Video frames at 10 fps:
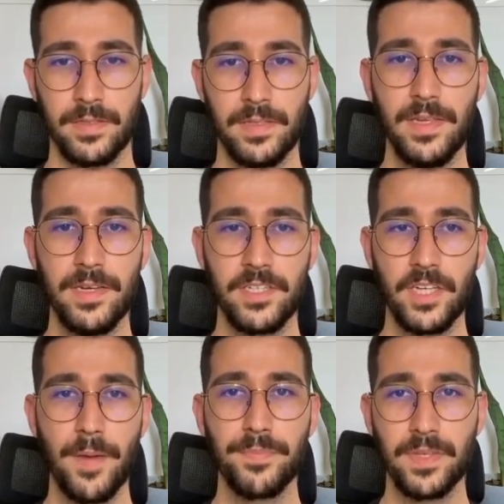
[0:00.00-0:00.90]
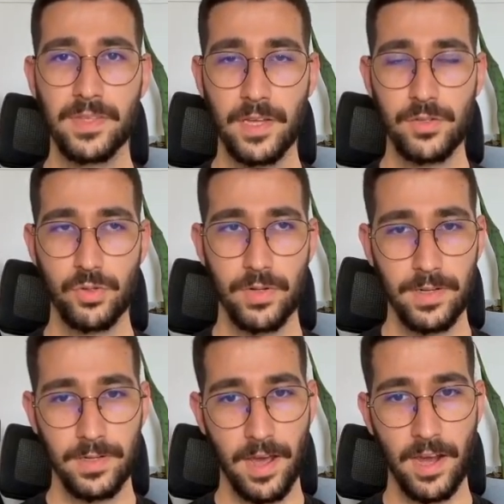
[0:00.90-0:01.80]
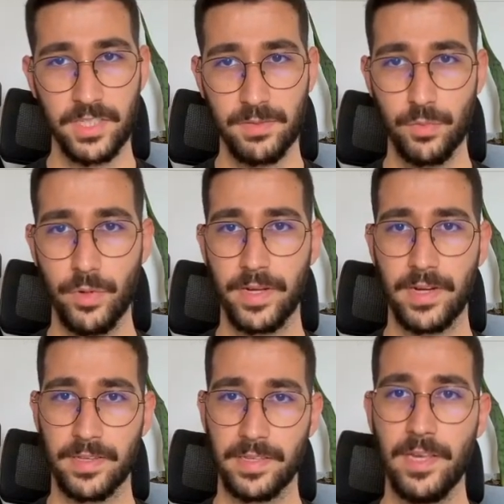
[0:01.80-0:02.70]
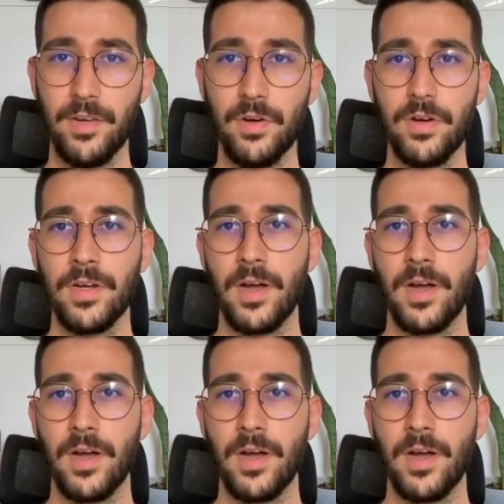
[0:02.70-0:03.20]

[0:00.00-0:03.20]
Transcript: Giriş yaptıktan sonra karşıma bu ekran geliyor.